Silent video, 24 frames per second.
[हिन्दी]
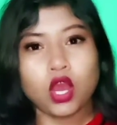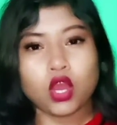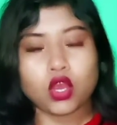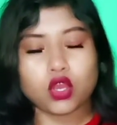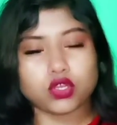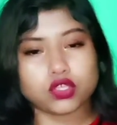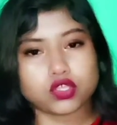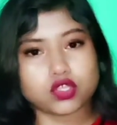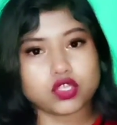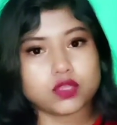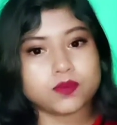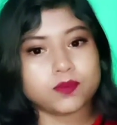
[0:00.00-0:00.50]

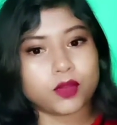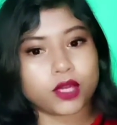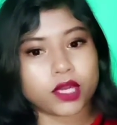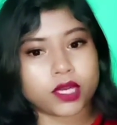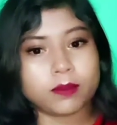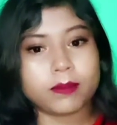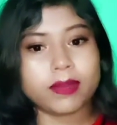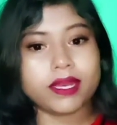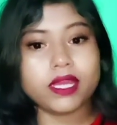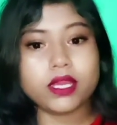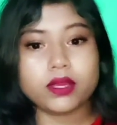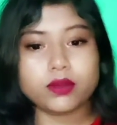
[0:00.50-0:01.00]
कुछ कुछ प्रोडक्ट
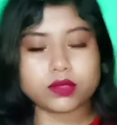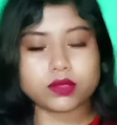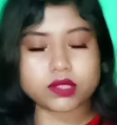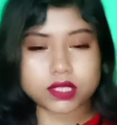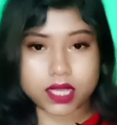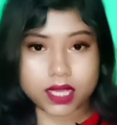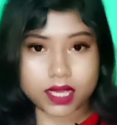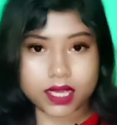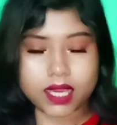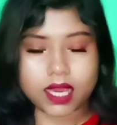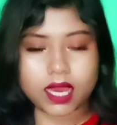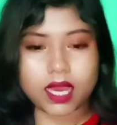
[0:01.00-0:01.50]
मैंने यूज
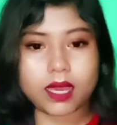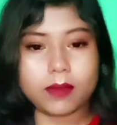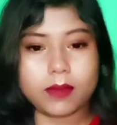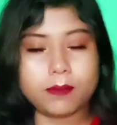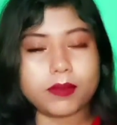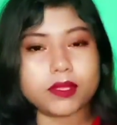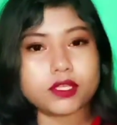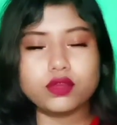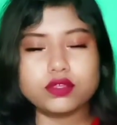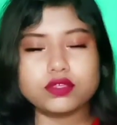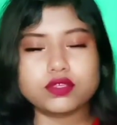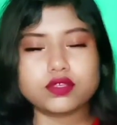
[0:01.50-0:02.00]
नहीं किया है
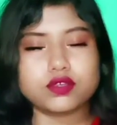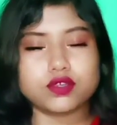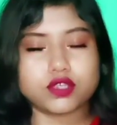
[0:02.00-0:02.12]
पर कुछ